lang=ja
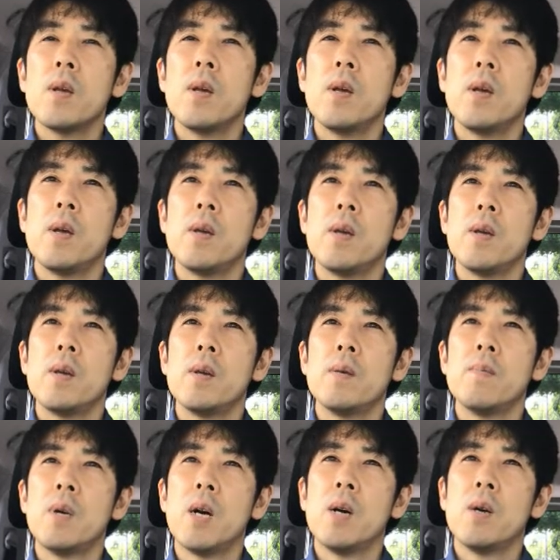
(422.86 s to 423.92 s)

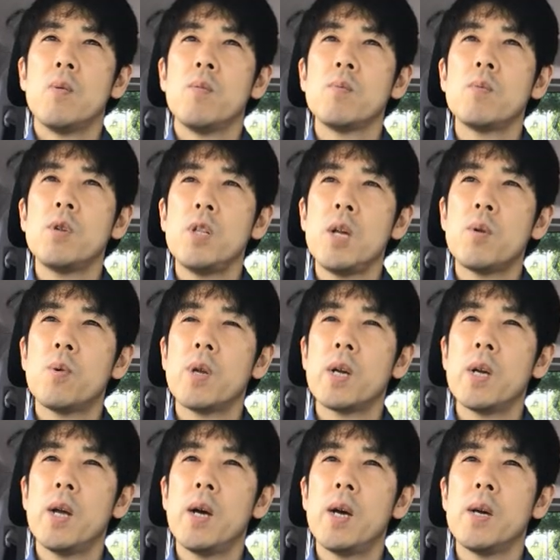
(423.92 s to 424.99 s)
えー、まあ本当にねこれ
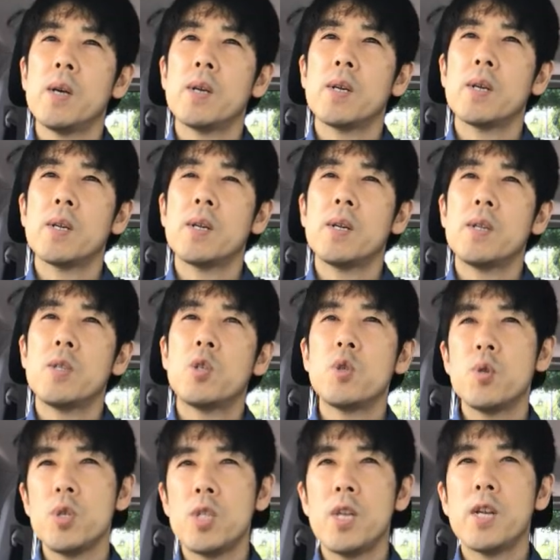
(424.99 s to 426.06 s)
から
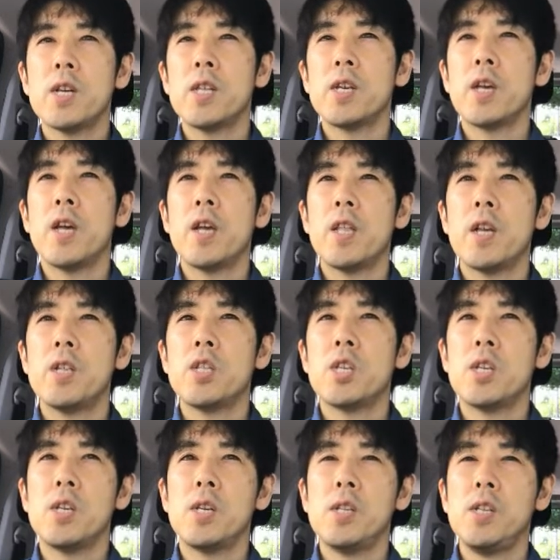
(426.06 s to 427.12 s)
注意していかなきゃいけない時
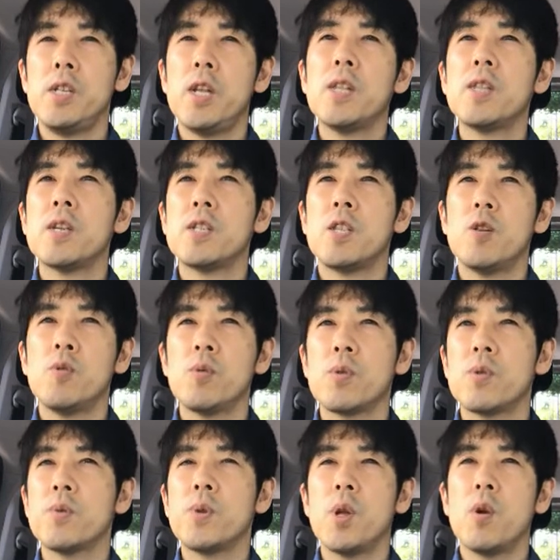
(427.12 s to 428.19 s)
期になってきてると
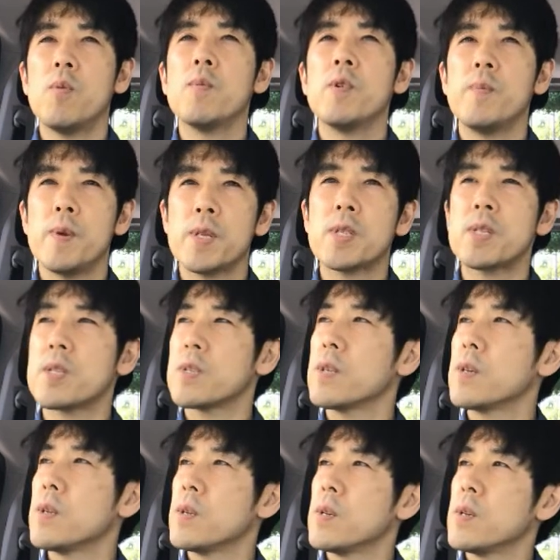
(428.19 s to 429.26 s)
いうふうに思います
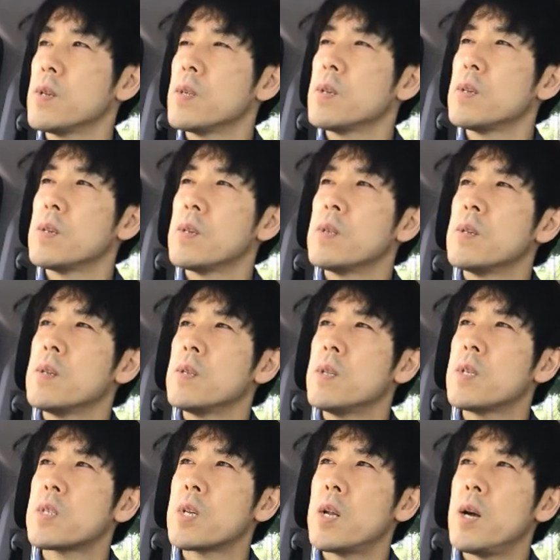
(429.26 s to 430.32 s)

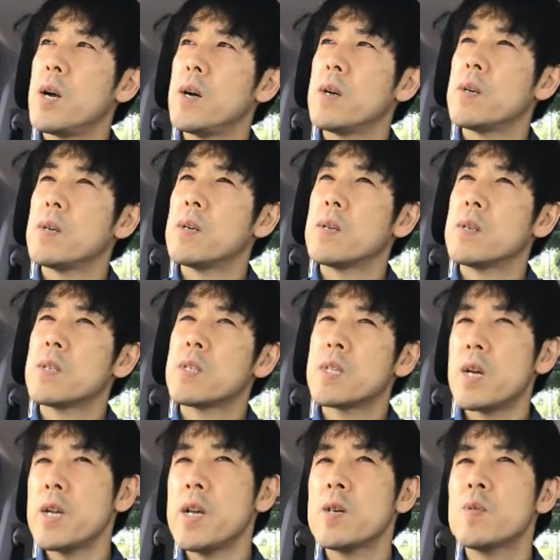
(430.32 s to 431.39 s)
ですから
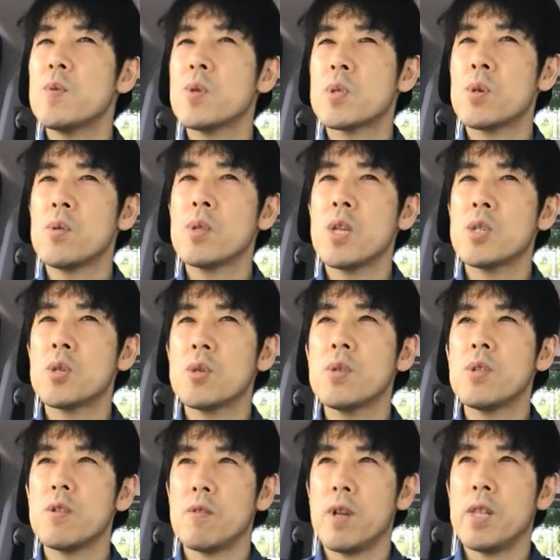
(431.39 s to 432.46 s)
最悪を想定するっ
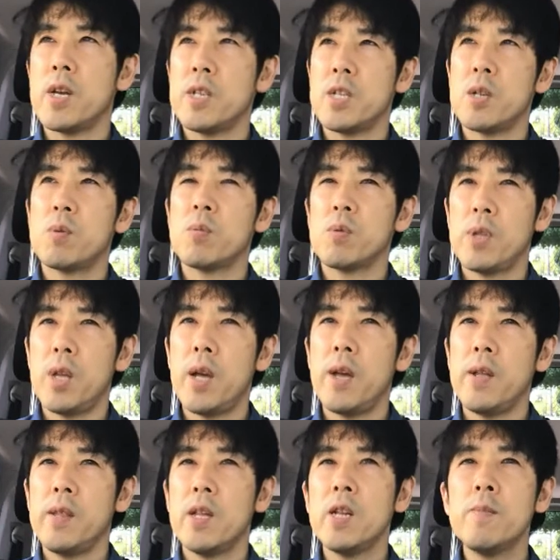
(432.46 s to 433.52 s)
ていうのは大事なこと
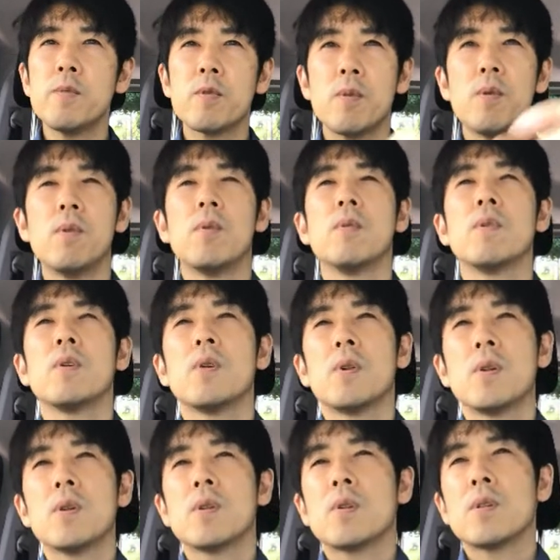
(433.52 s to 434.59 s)
で何もこ
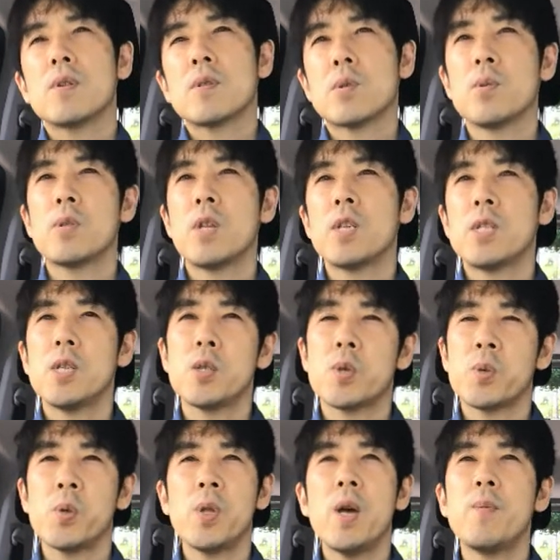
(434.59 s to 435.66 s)
う想定せず
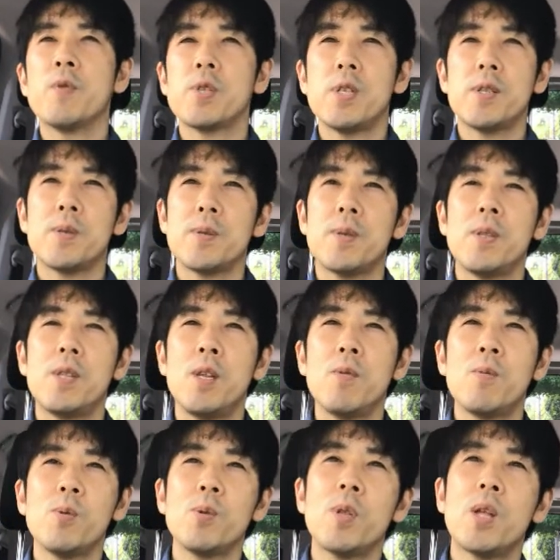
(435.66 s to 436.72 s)
備えもせずっていう
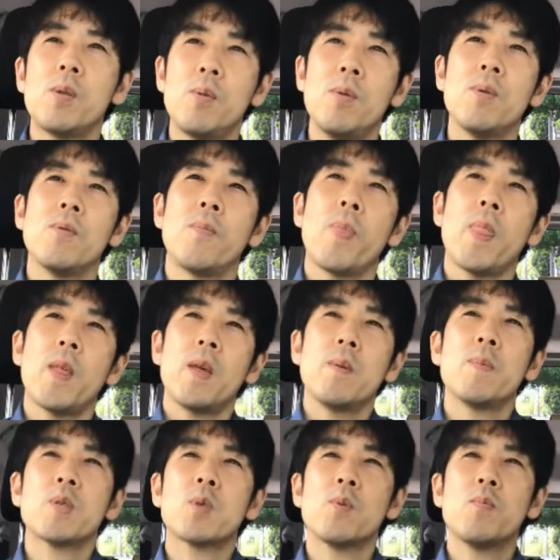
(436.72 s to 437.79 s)
ことだと
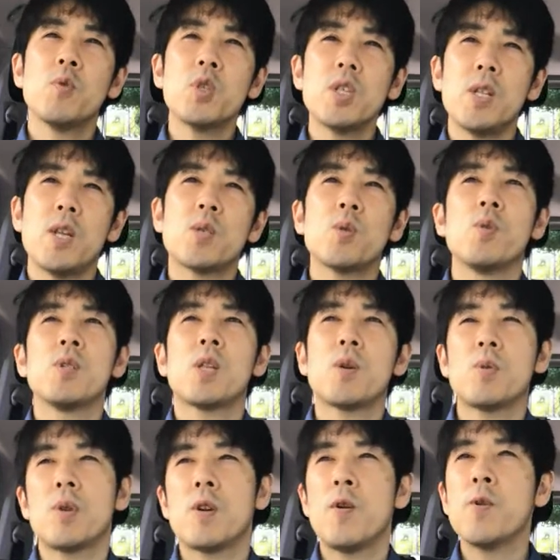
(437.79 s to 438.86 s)
やっもしねそういった
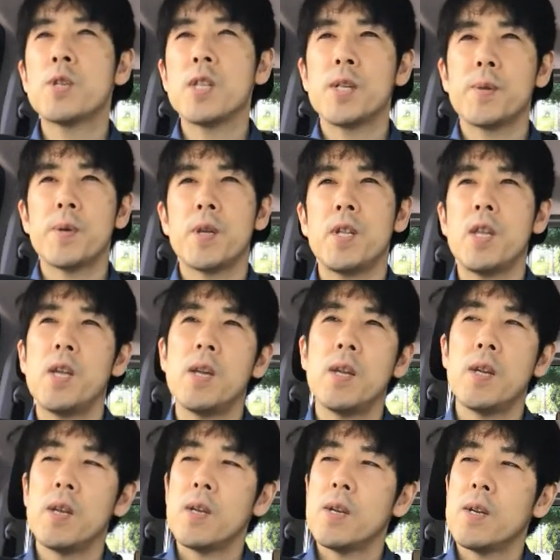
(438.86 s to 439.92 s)
ことが起きた時に
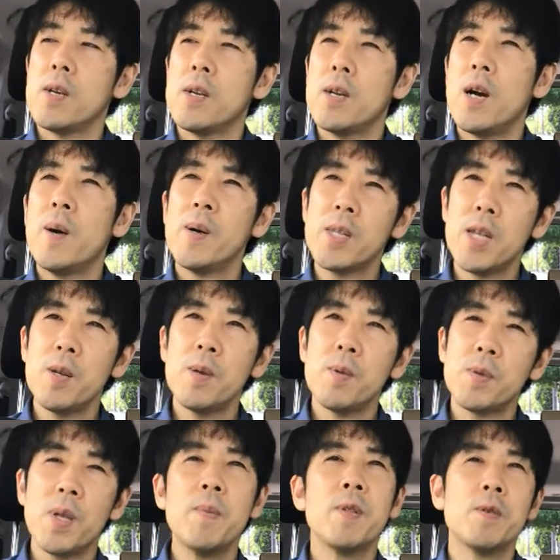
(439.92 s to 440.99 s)
慌てる
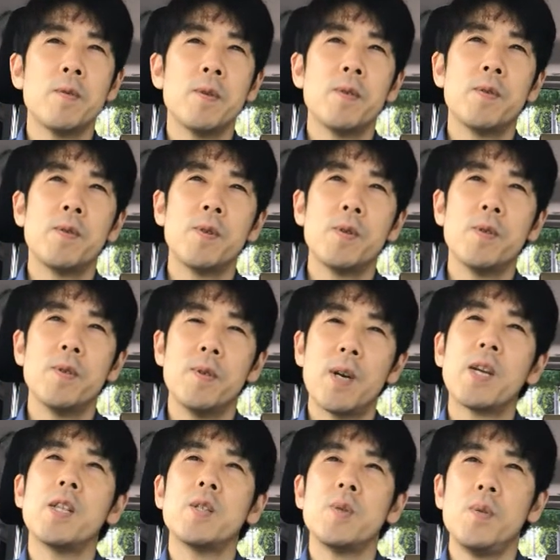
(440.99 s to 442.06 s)
深めてくわ
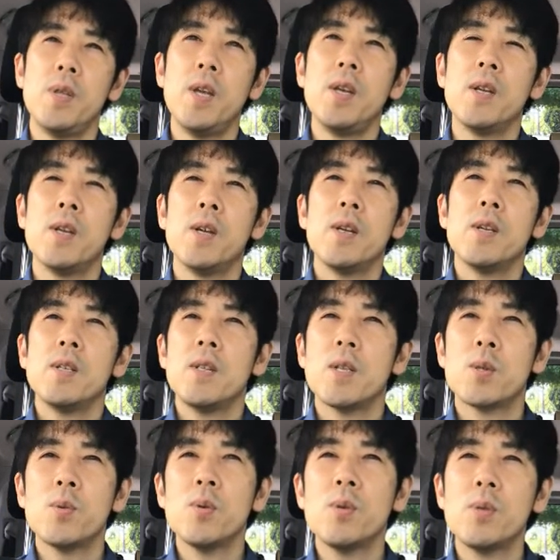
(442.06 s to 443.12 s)
けですよね
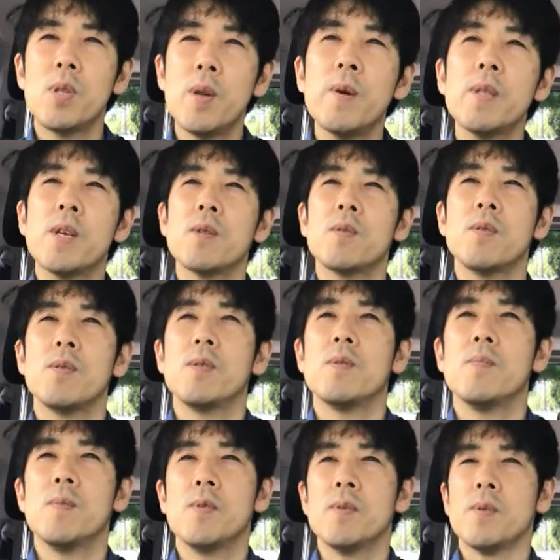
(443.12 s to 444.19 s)
そうではなく
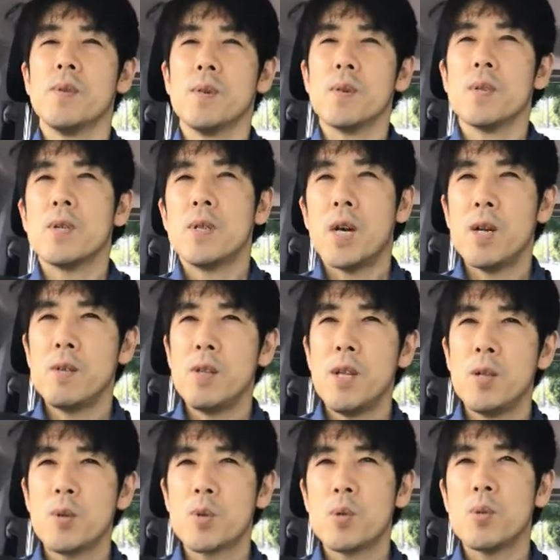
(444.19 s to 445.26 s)
もうある
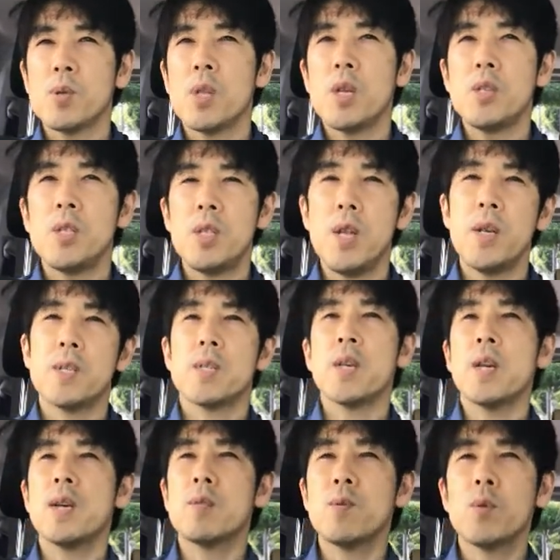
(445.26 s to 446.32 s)
程度想定して
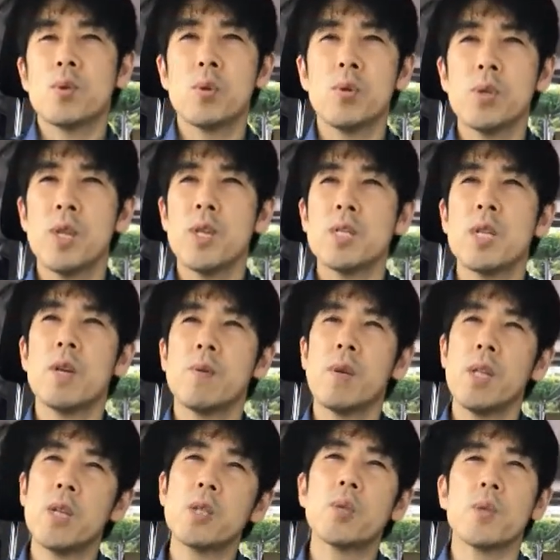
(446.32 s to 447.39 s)
最悪を想定した
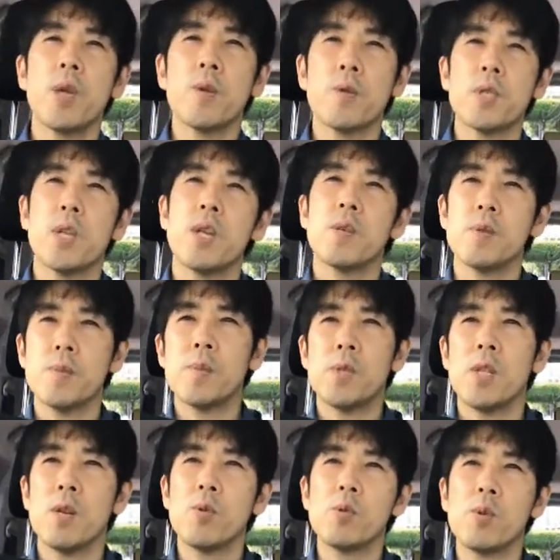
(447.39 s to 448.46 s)
上で備えをしてい
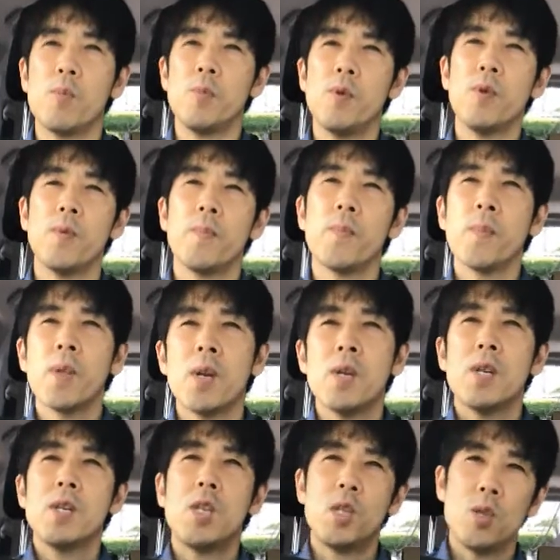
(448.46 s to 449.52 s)
くっていうことも
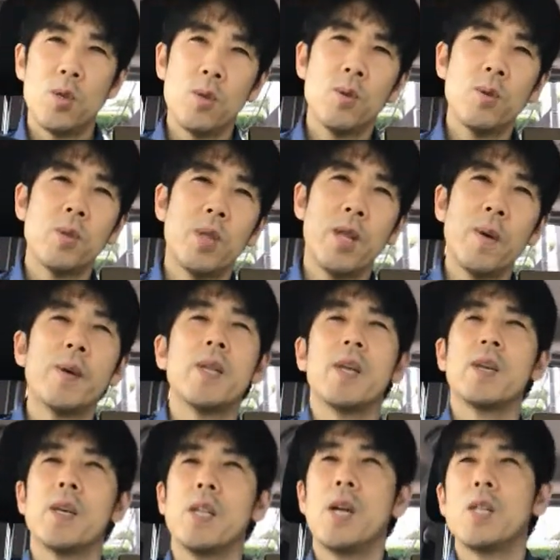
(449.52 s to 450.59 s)
必要ではな
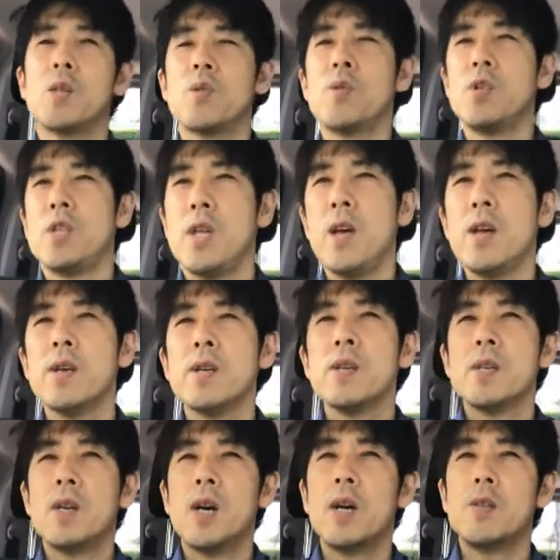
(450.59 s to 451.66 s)
いかなというふうに
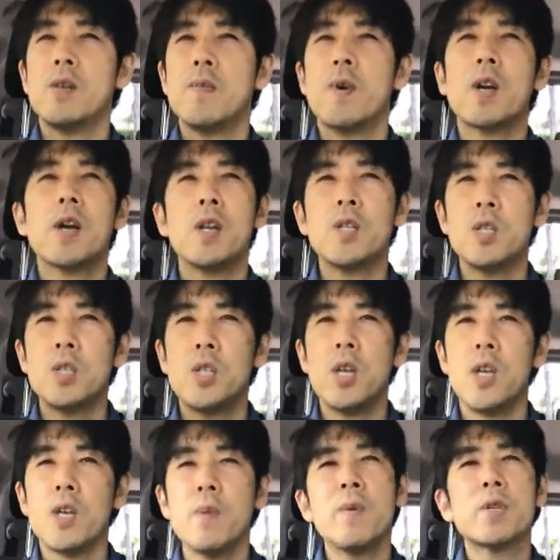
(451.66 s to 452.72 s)
ねあの今感じて
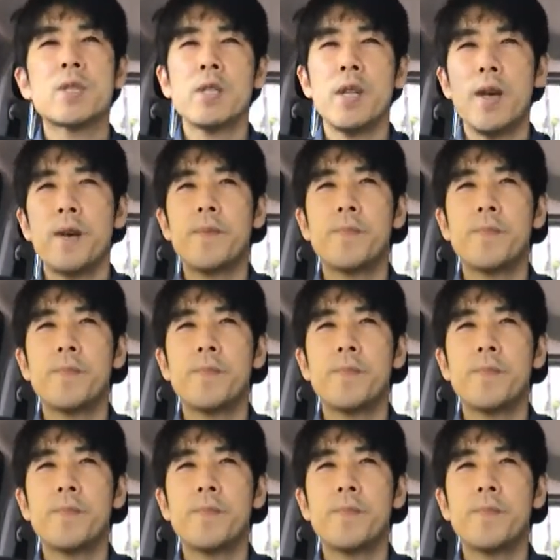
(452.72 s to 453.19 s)
いますね